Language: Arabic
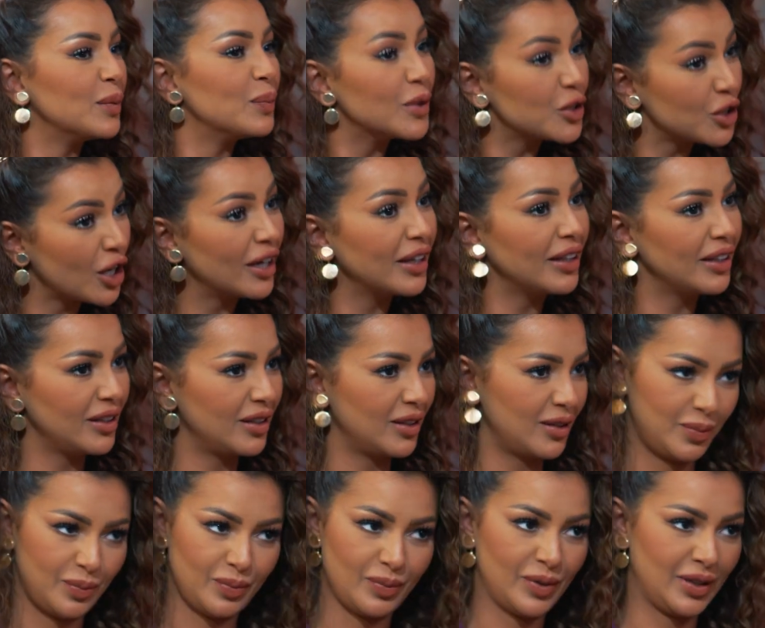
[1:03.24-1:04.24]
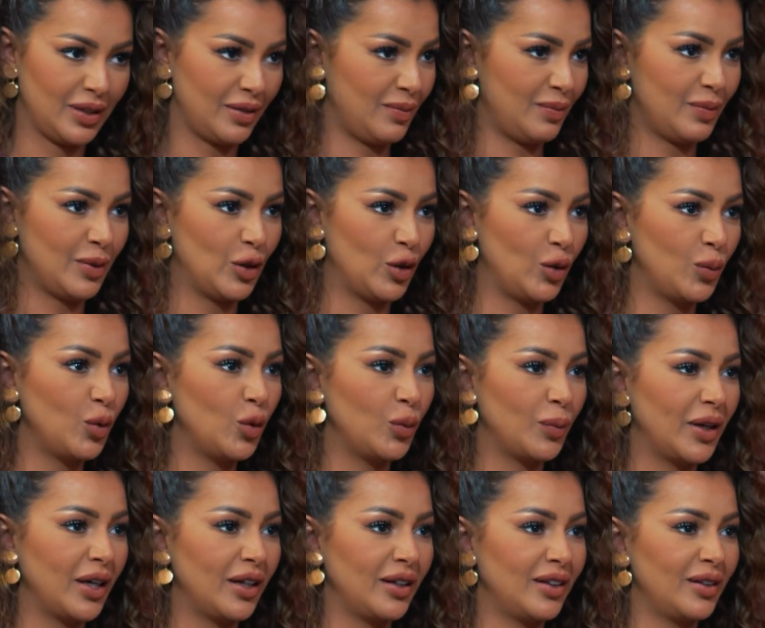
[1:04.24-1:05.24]
المشاهير
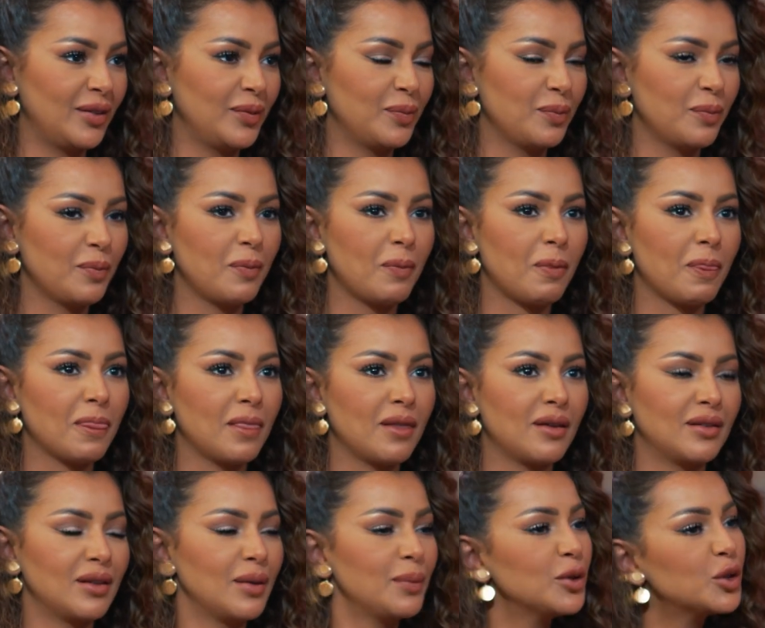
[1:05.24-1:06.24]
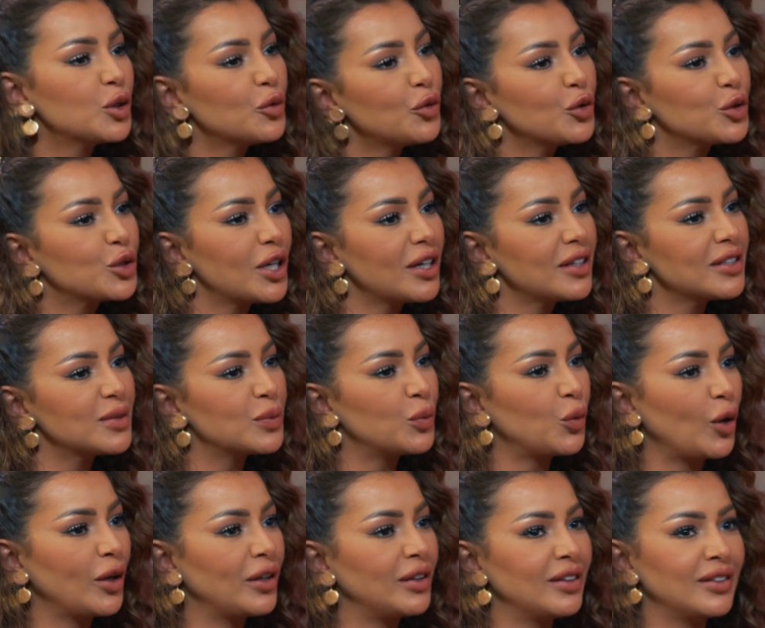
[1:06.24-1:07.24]
بالعموم يعني لما يشوفوا شخص
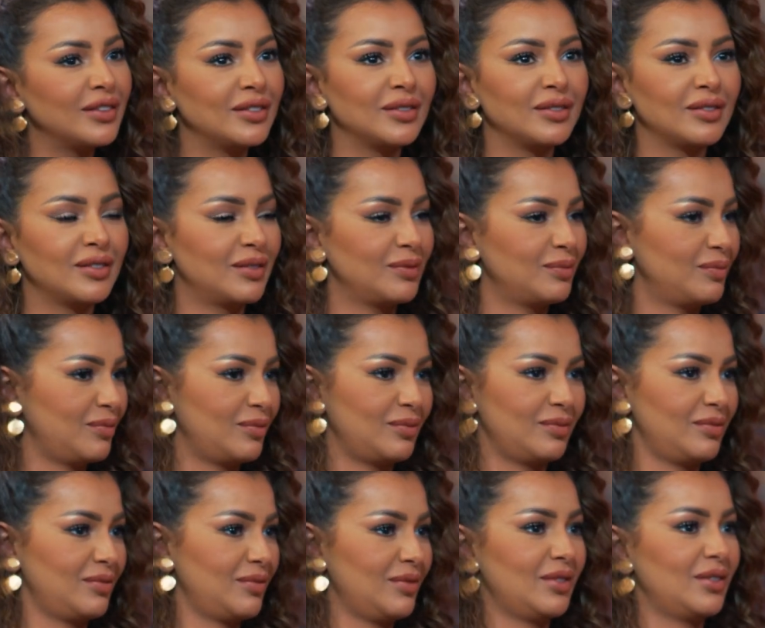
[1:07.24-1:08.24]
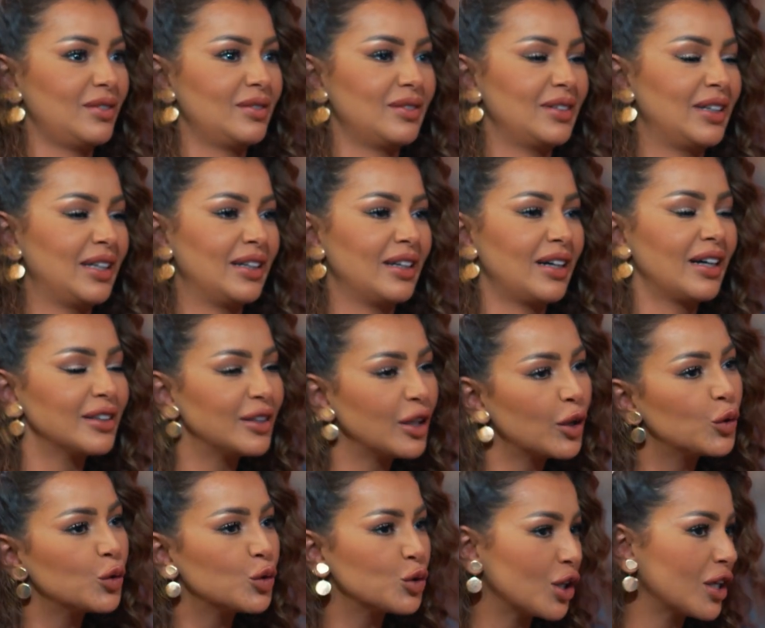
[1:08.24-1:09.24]
معين يعني قد
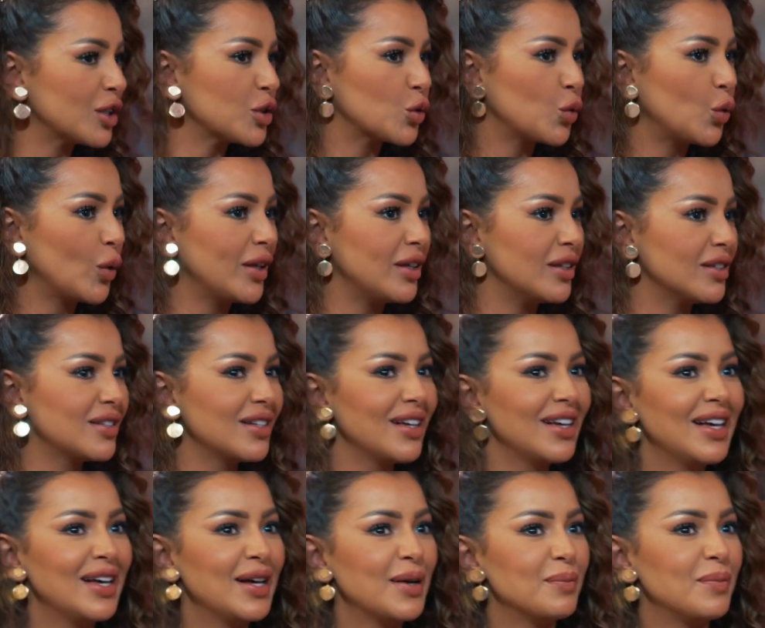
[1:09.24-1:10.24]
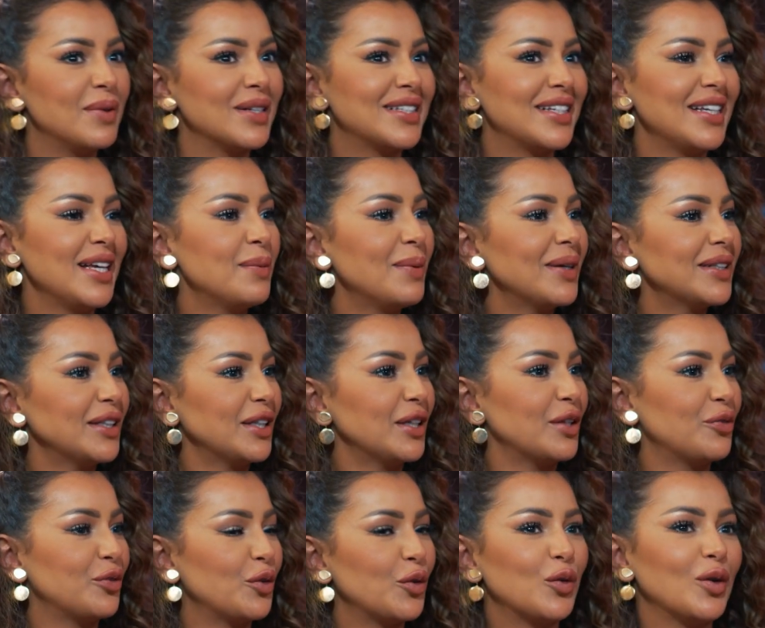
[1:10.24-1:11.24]
يكون شخص كويس بس هي ما
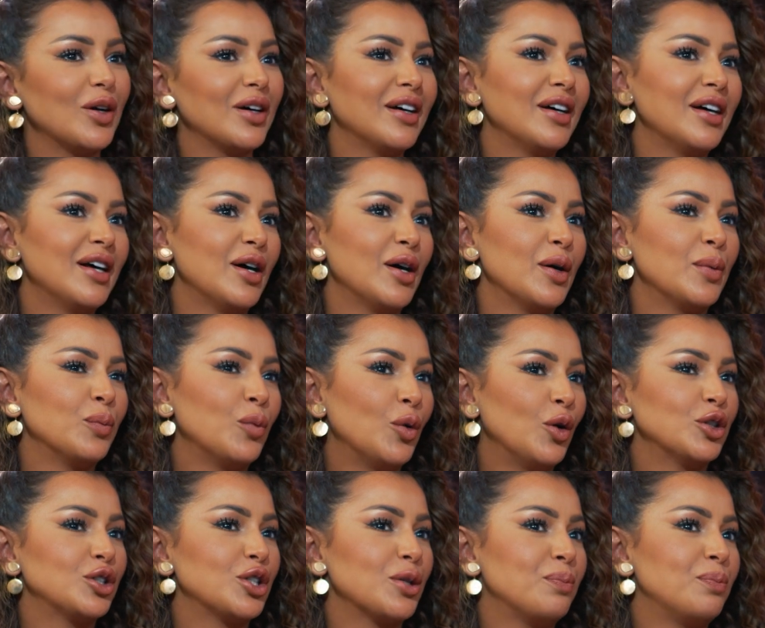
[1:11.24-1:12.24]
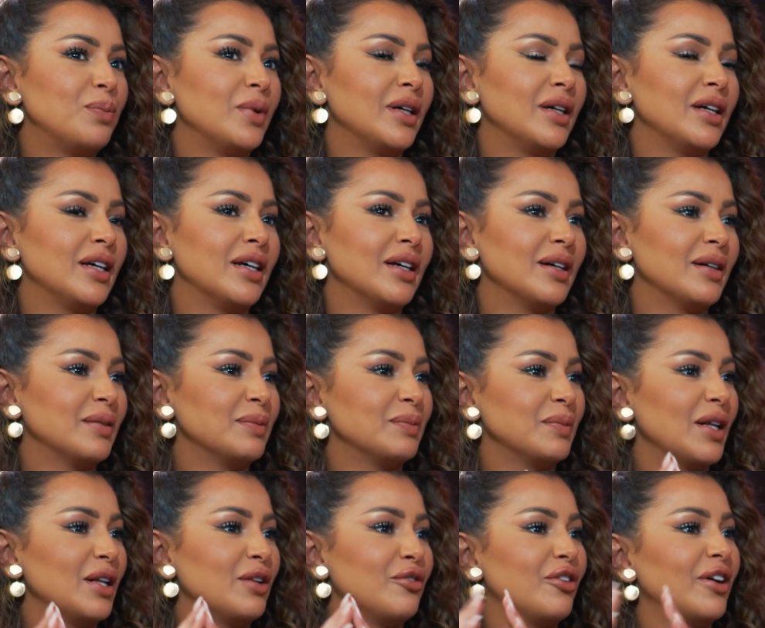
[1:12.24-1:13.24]
تعرف هو معجب
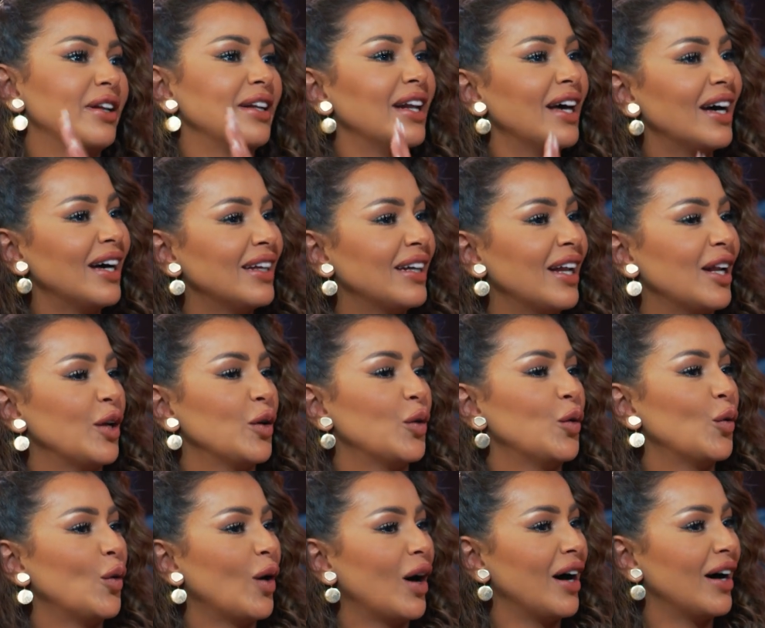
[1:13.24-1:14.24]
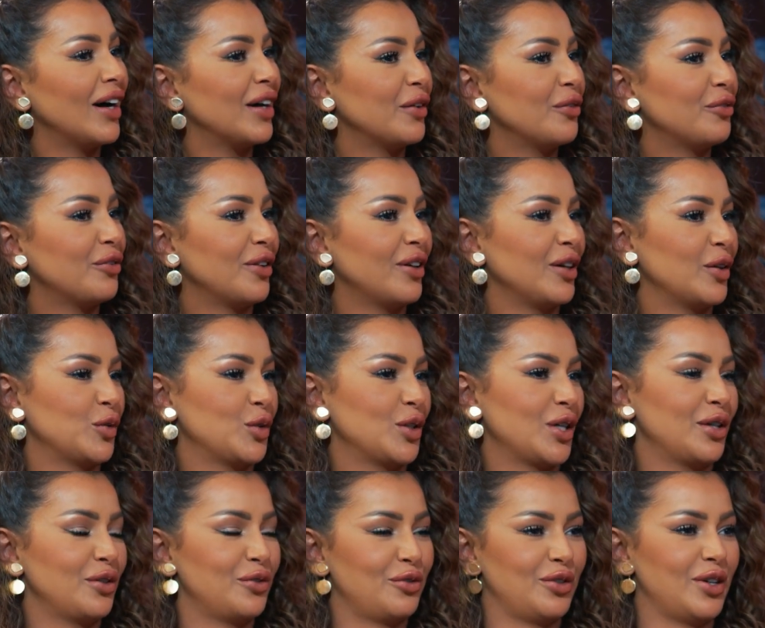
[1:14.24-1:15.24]
بالفنانه اللي هو عارفها
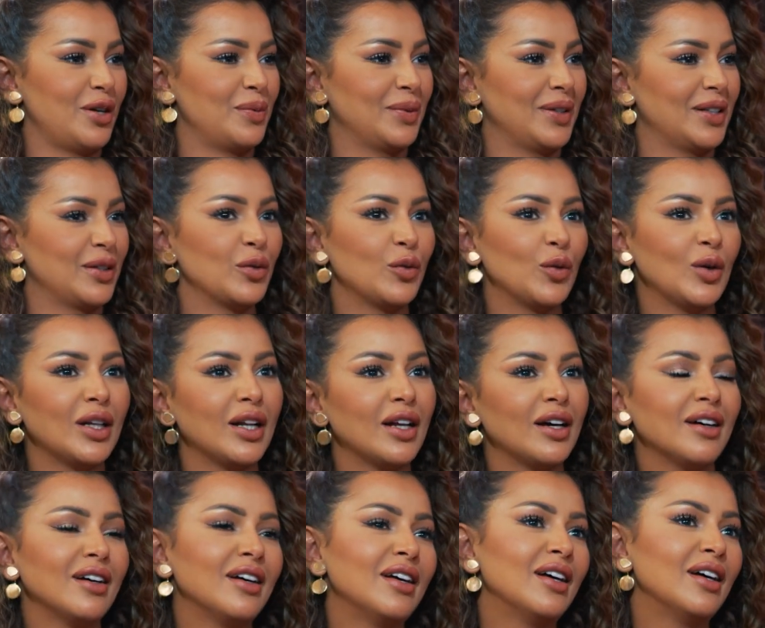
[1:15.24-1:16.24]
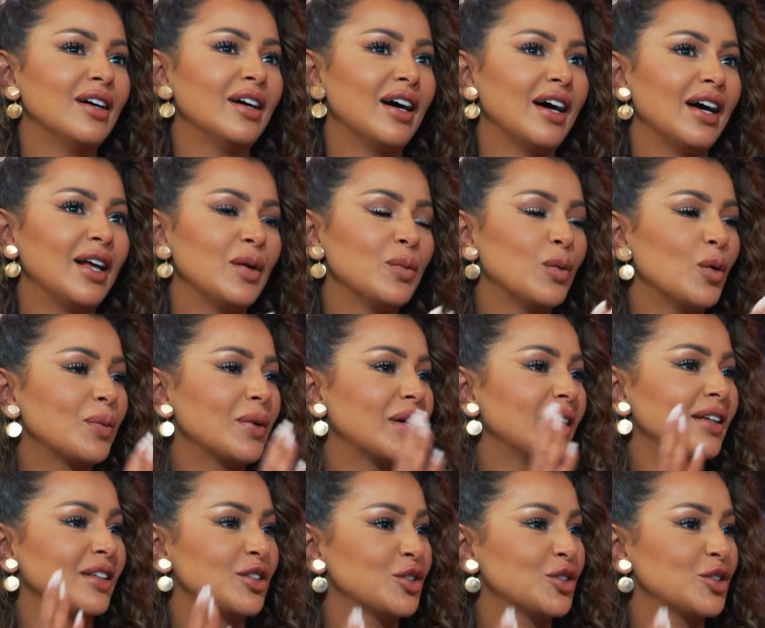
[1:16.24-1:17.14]
وشايفها ولا هل ممكن